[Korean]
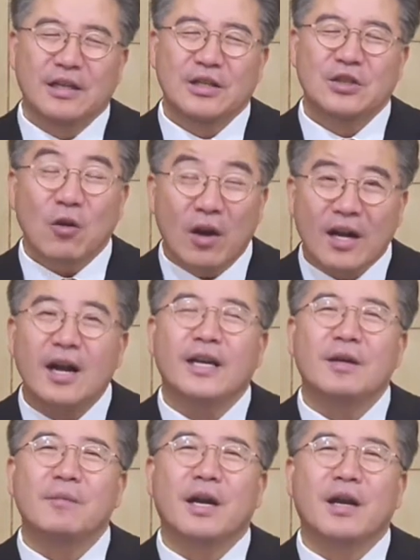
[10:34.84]

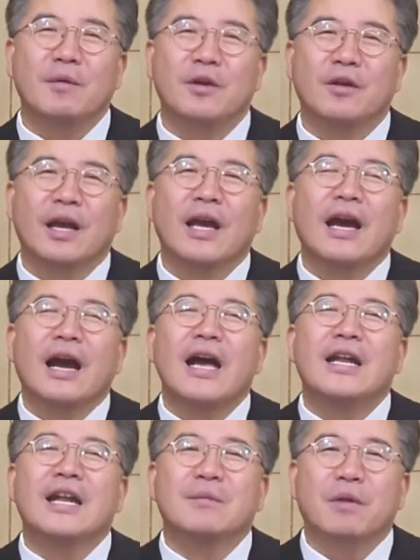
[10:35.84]
정확하게 말하면
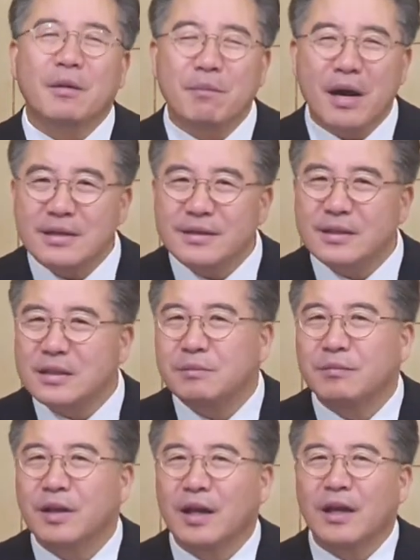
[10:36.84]
하나님의
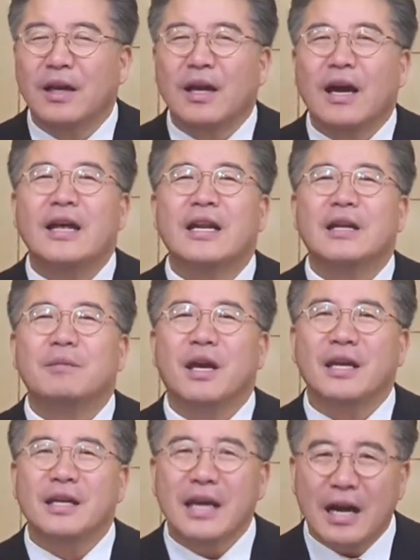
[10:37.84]
말씀,
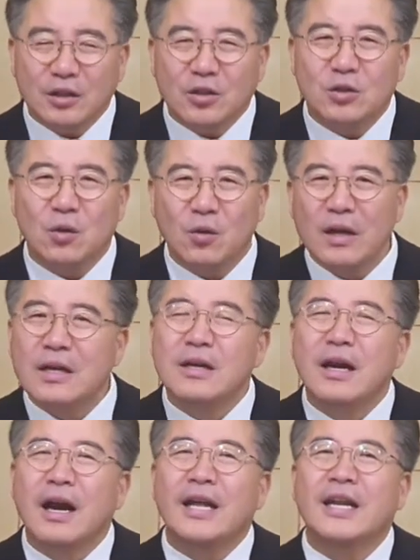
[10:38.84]
하나님의 약속,
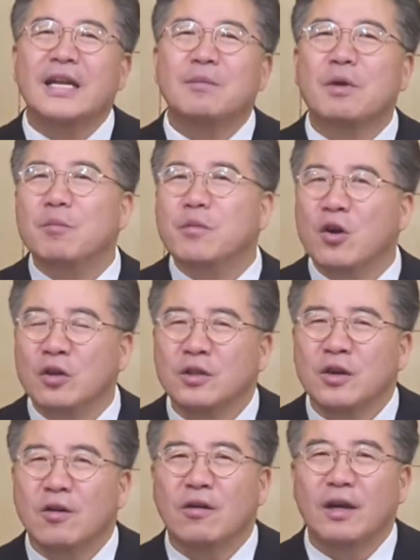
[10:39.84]
하나님의
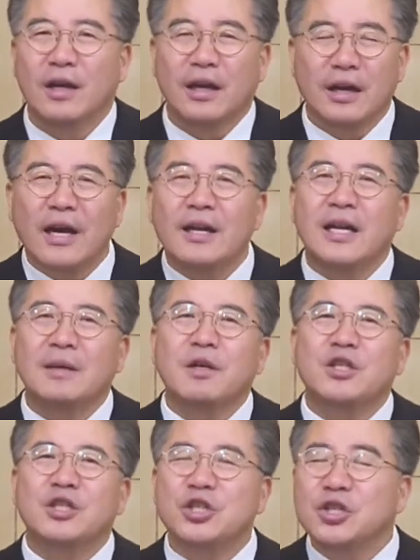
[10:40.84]
명령,
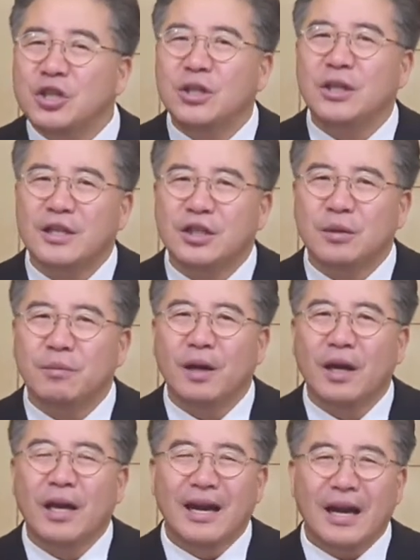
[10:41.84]
하나님의 신실하심,
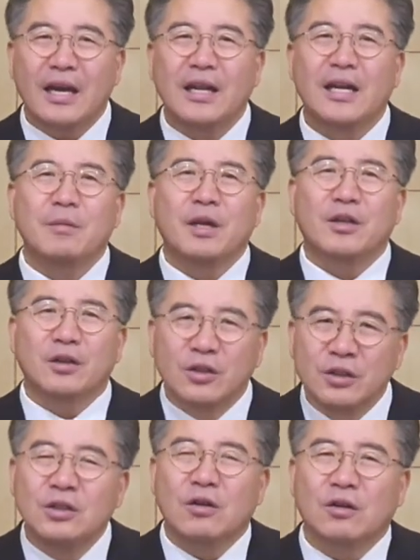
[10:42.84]
하나님의
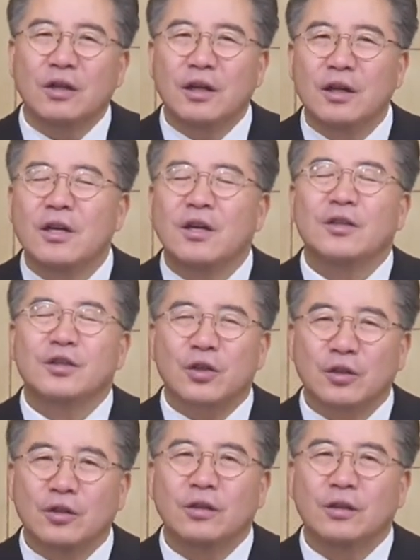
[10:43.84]
능력을
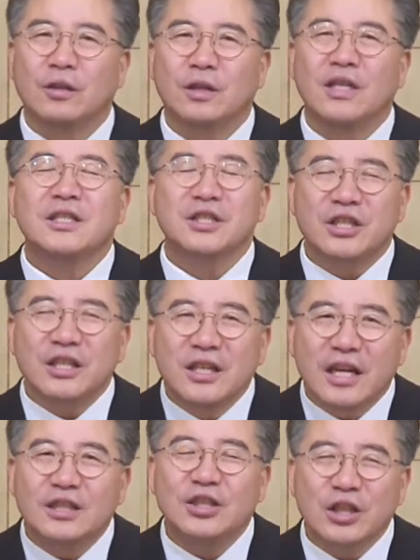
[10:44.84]
저는
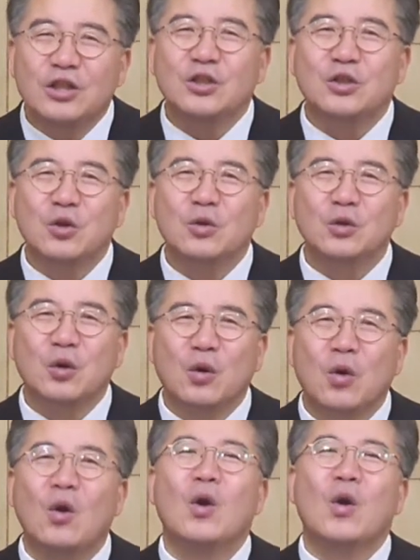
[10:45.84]
지나칠
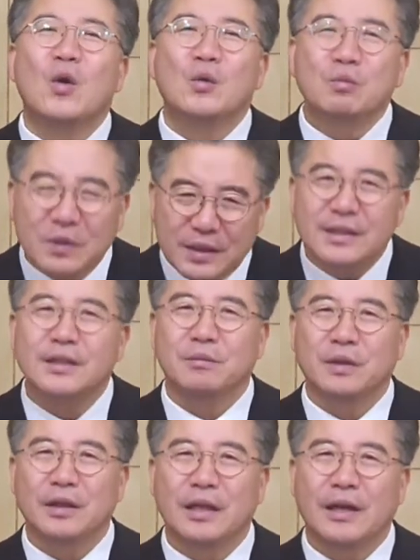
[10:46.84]
정도로 믿습니다.